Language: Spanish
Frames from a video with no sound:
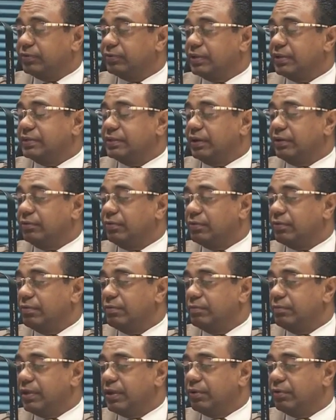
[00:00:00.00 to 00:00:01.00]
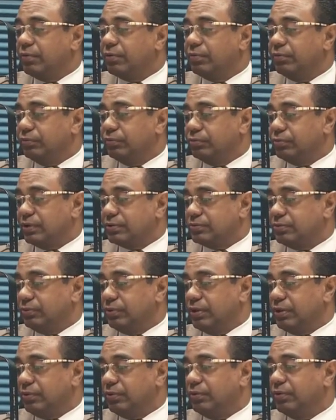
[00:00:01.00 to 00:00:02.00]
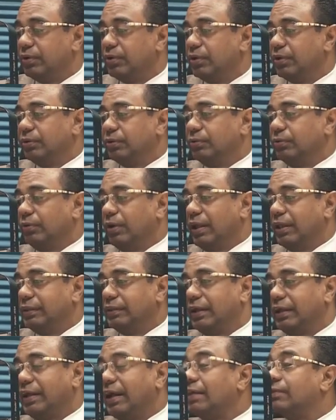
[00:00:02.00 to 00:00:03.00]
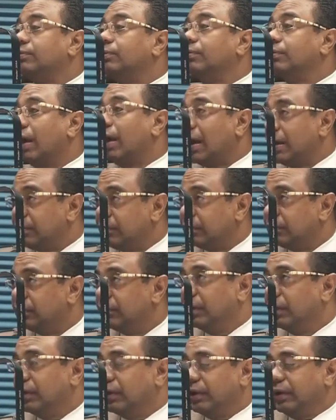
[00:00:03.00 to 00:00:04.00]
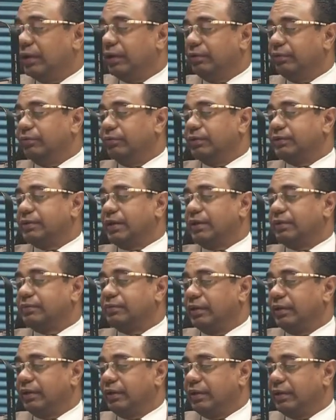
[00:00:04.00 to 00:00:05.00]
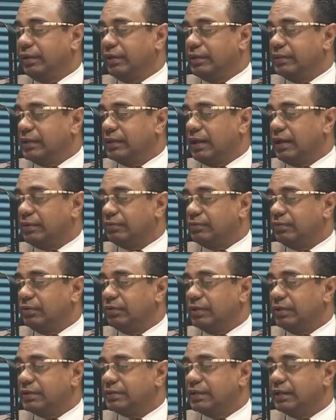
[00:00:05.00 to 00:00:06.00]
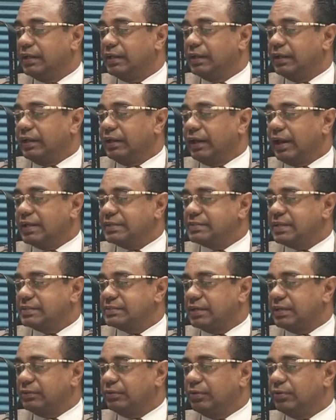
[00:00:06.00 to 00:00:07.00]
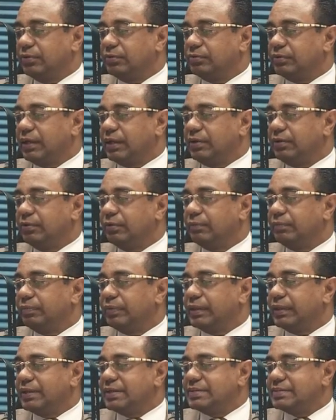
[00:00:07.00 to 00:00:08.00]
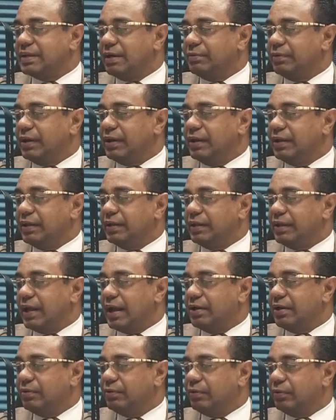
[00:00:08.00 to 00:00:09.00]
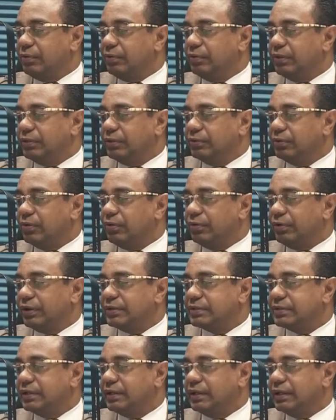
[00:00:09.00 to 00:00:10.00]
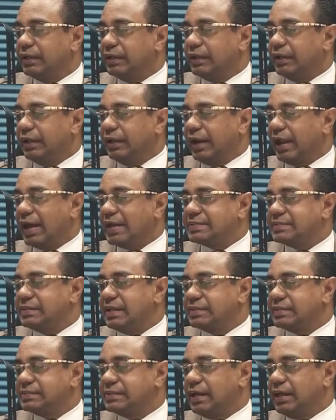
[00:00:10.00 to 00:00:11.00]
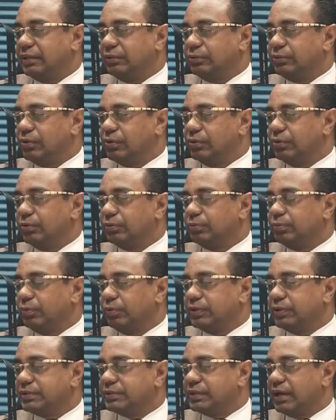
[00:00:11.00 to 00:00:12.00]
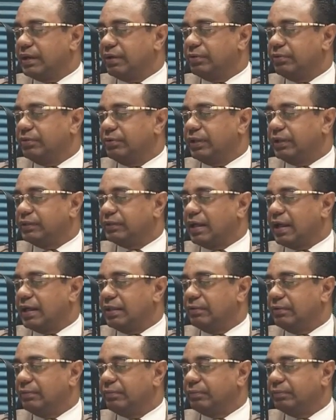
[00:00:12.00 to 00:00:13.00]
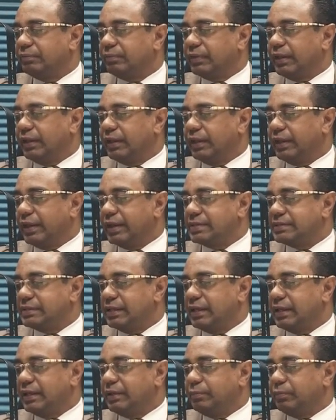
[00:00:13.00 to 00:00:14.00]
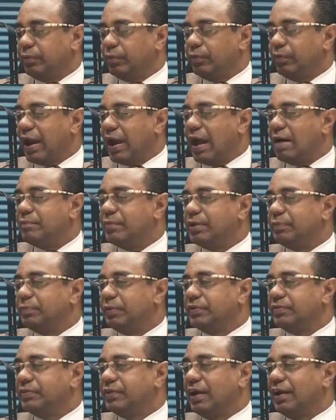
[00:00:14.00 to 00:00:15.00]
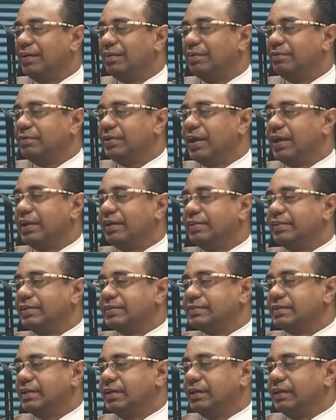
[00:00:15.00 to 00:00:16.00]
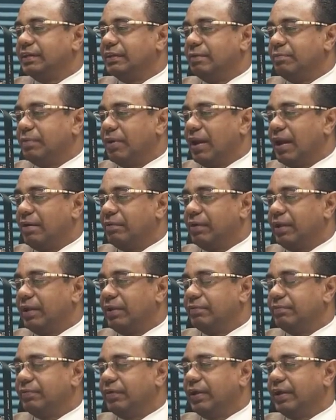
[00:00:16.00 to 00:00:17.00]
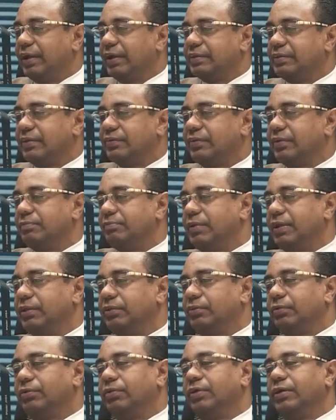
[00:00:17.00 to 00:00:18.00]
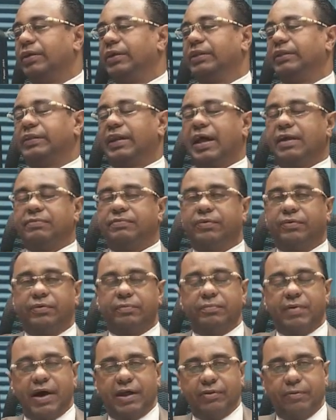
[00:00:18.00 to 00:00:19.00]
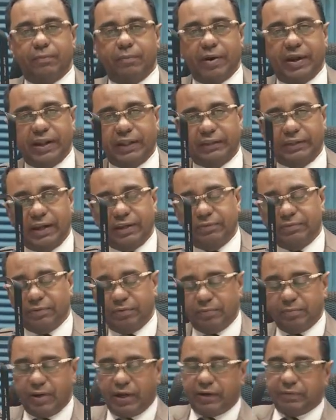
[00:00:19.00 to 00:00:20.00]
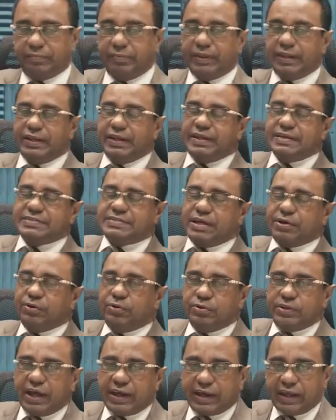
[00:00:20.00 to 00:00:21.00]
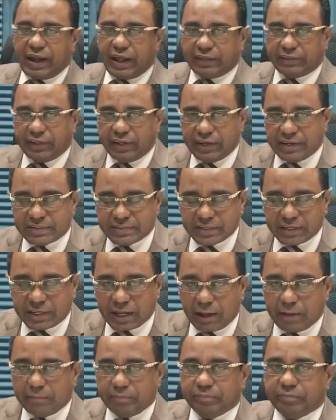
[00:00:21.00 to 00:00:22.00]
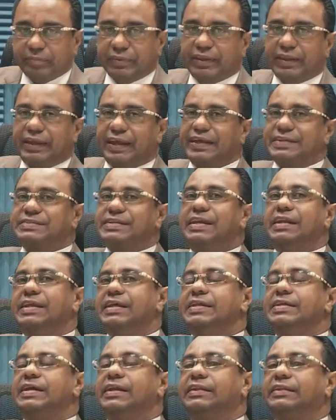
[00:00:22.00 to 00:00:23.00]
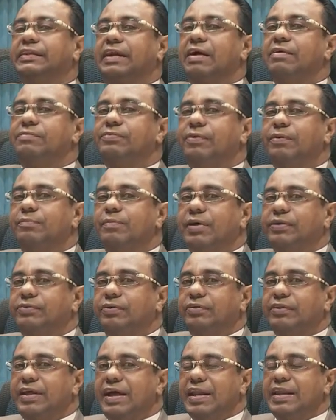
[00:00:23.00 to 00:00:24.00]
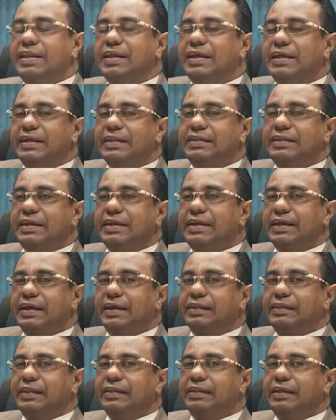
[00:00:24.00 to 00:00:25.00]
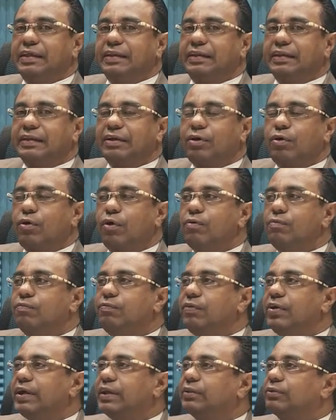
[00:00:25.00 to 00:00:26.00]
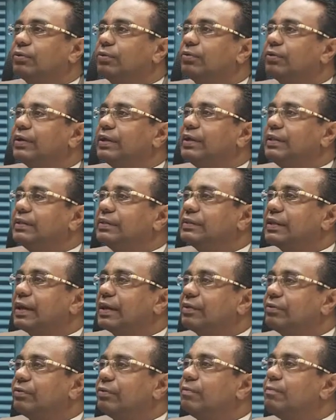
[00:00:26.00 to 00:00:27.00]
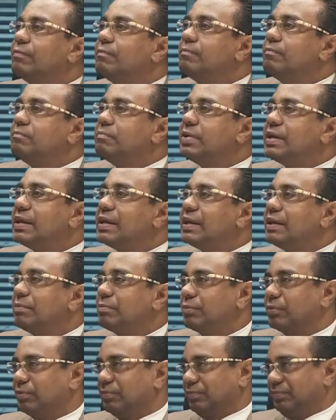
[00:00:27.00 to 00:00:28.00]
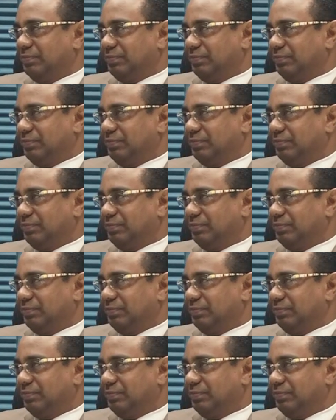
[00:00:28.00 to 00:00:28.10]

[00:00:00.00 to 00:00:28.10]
que se entrenó conmigo junto a su hijo durante casi un año en nuestras eh, instalaciones. Gracias a todos ellos, Isabel Liriano, Rudy Torres, gracias a todos por estar conectados en este programa especial de viernes de Palabra de Fe, en este segmento transformado para transformar. Segunda característica, ese líder transformacional tiene que tener conflicto interno mínimo.